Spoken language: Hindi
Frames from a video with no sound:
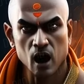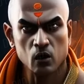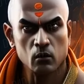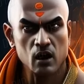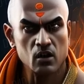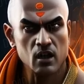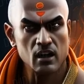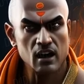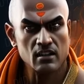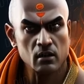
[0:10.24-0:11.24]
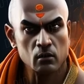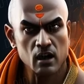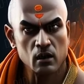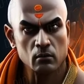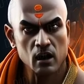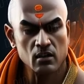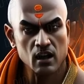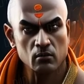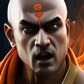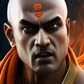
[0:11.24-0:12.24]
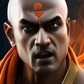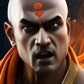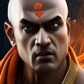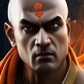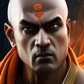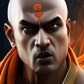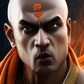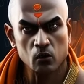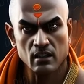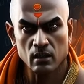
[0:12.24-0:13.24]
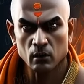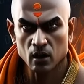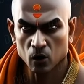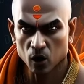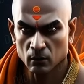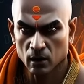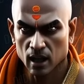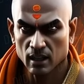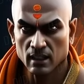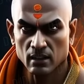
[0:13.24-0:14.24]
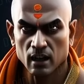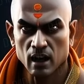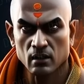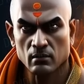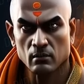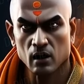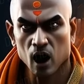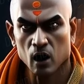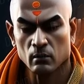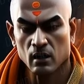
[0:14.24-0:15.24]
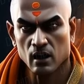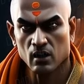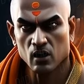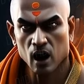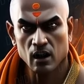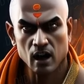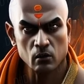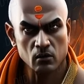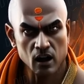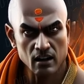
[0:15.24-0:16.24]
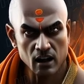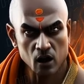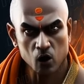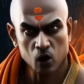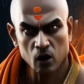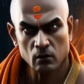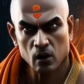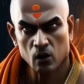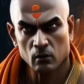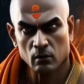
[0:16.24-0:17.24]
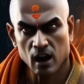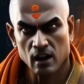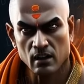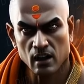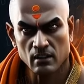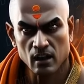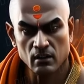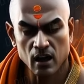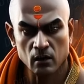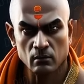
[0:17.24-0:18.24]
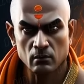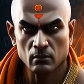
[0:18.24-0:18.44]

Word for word: हनुमान जी धरती पर एकमात्र व्यक्ति हैं जो किसी भी लोक में जा सकते हैं और अपनी इच्छा के अनुसार कोई भी रूप धारण कर सकते हैं